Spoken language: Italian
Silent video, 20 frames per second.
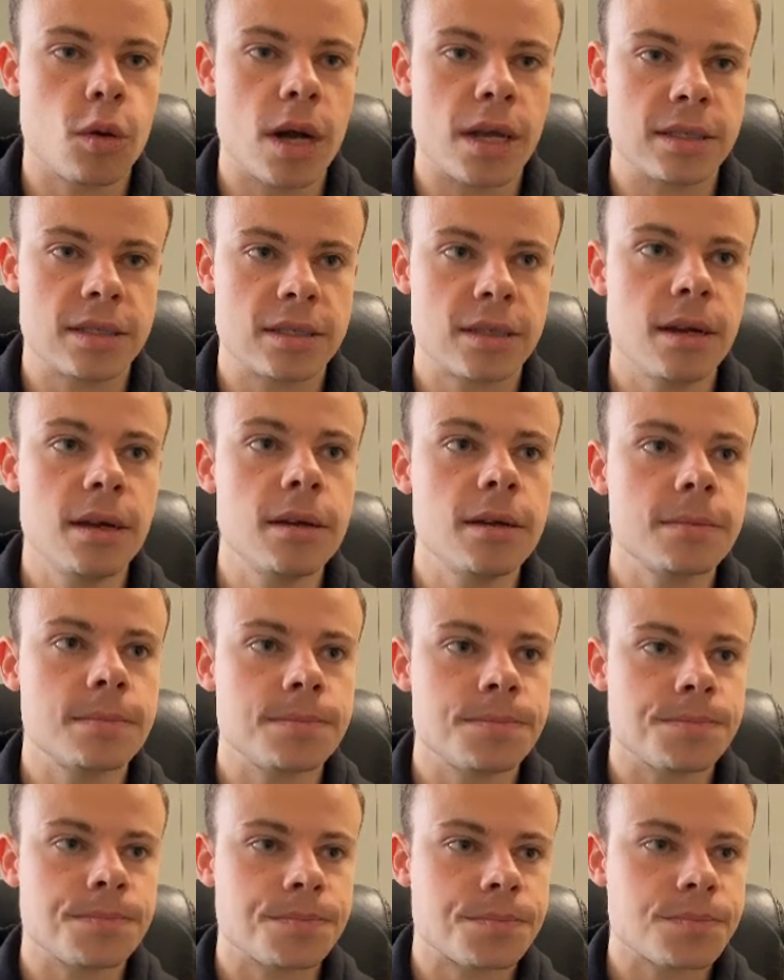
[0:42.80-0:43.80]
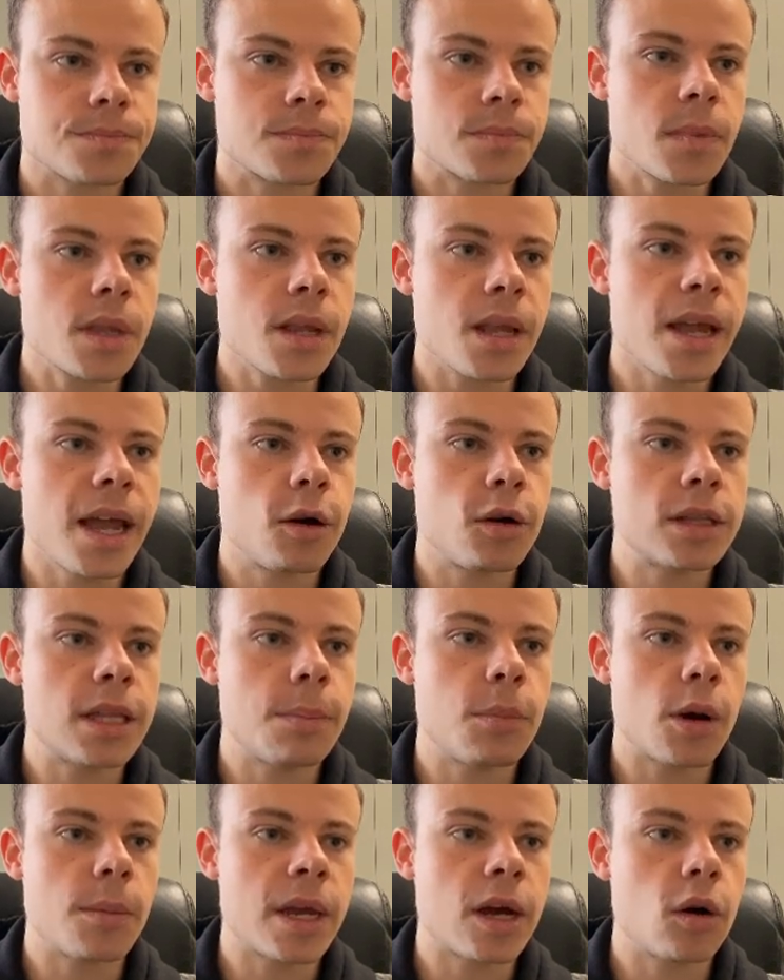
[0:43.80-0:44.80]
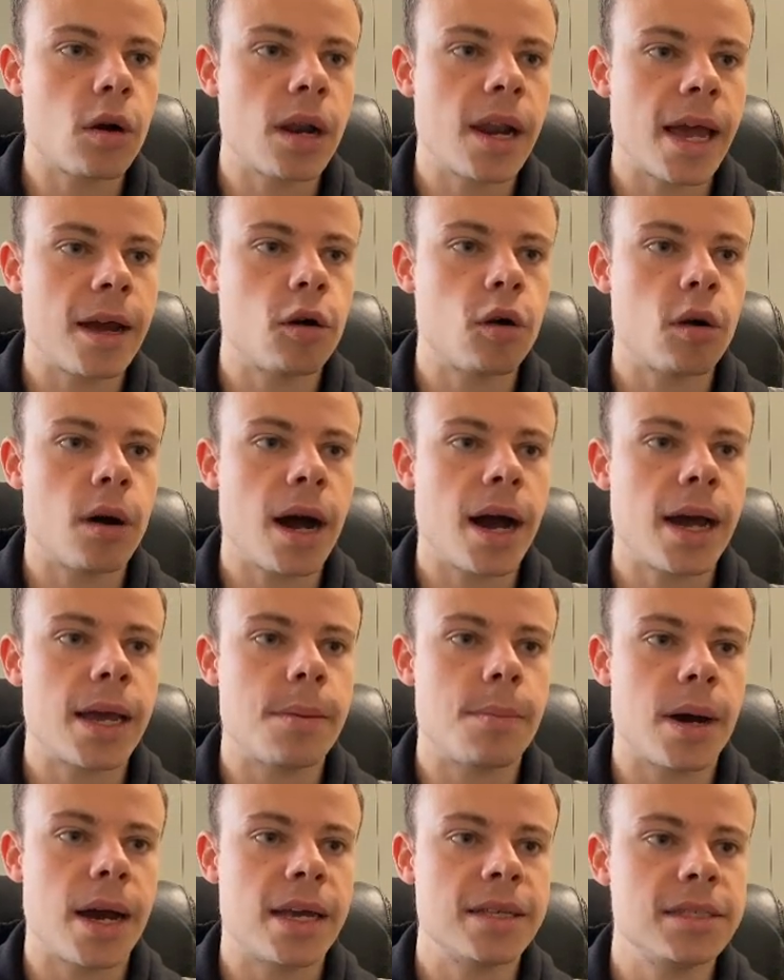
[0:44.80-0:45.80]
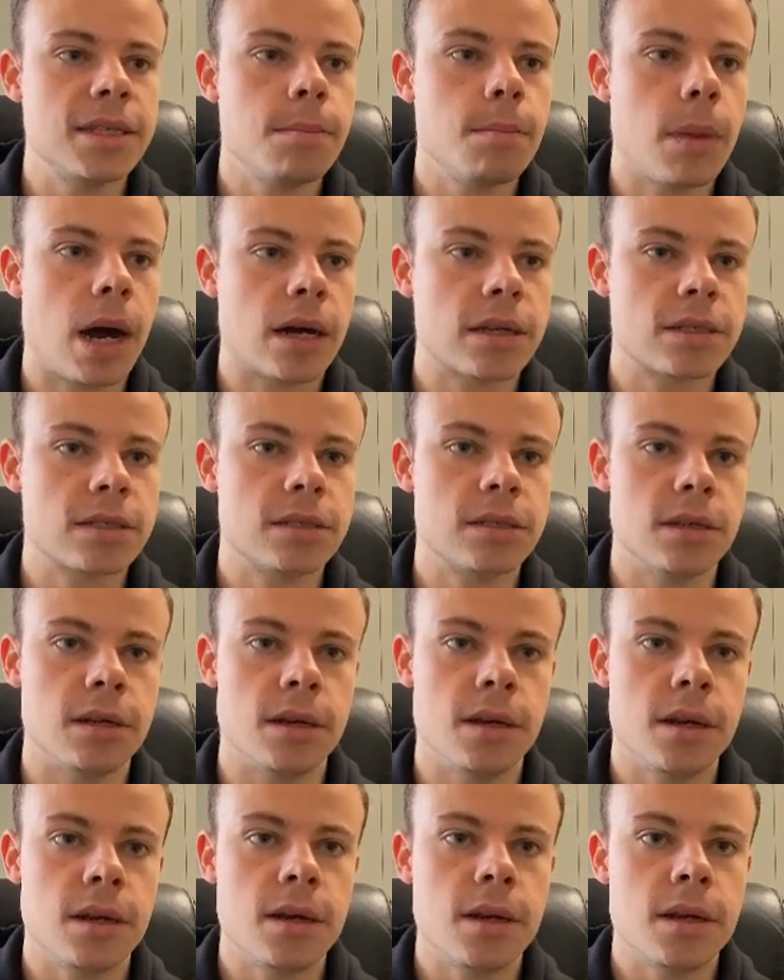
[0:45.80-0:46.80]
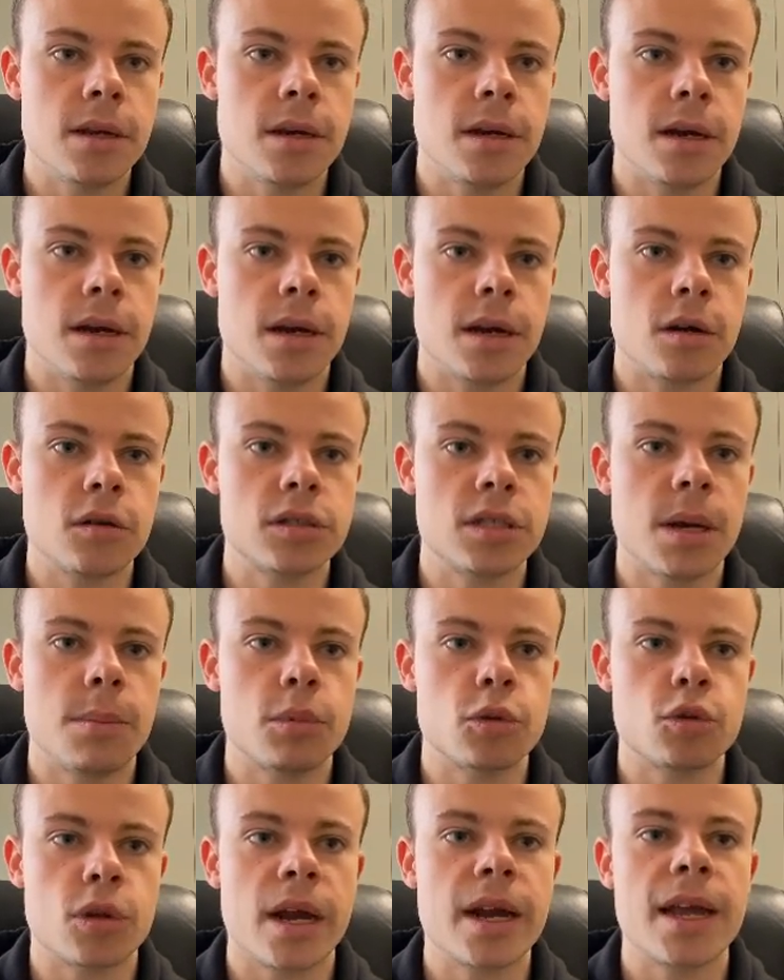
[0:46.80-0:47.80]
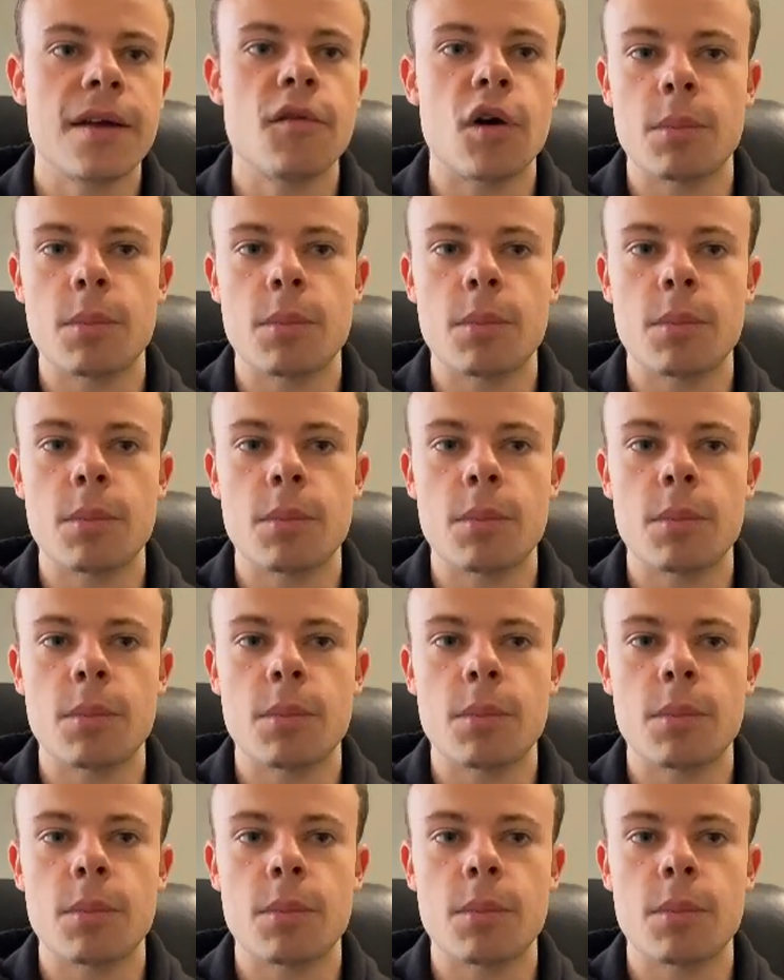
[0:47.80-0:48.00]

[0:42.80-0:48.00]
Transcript: questa e quindi poi mi collego ai Paesi Bassi eh, così appunto anche